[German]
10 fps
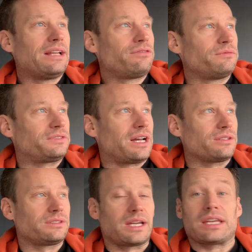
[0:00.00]

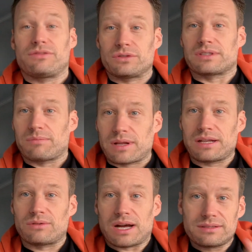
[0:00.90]
5000 Tarife und es gibt ja
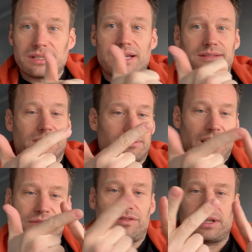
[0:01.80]
nicht nur Hausrat, es gibt
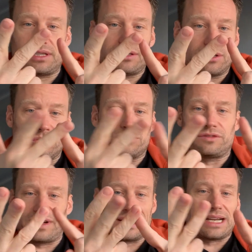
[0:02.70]
Haftpflicht, äh,
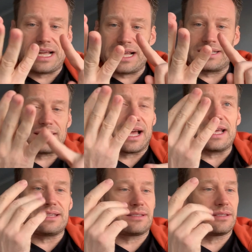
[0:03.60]
Unfallglas,
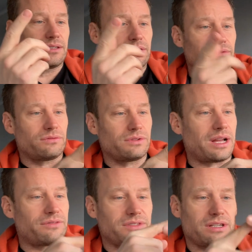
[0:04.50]
Reise,
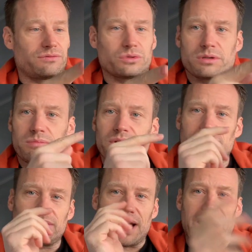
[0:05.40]
Kfz,
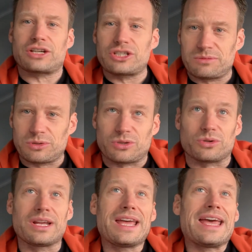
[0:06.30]
Wohngebäude und ach, schieß mich
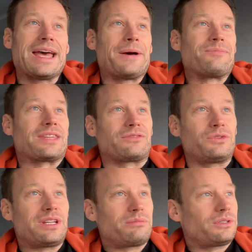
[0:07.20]
tot. Das
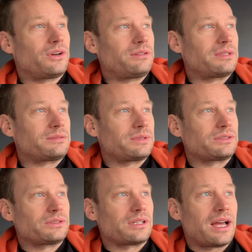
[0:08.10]
würde ja bedeuten, dass man
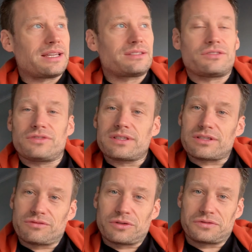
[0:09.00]
so 30,
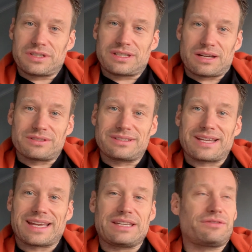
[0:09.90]
40, 50.000
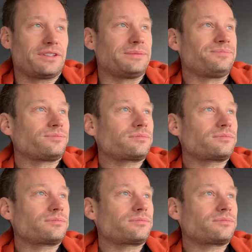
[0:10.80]
Tarife